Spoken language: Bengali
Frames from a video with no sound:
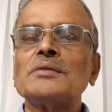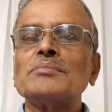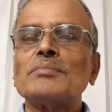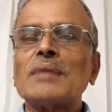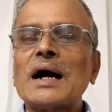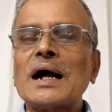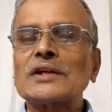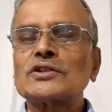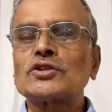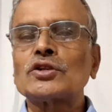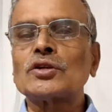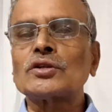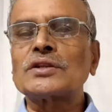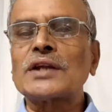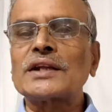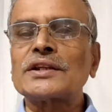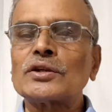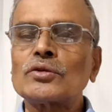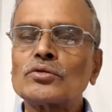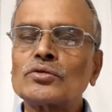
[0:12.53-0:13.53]
বা আছো
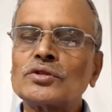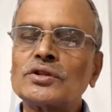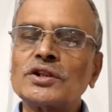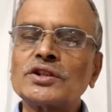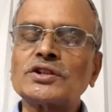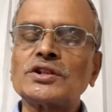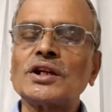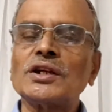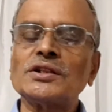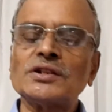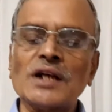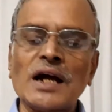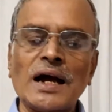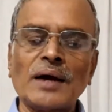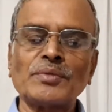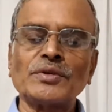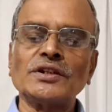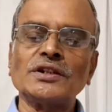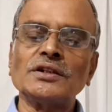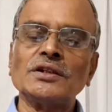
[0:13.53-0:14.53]
তাদের উদ্দেশ্যেই
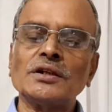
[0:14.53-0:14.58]
আমি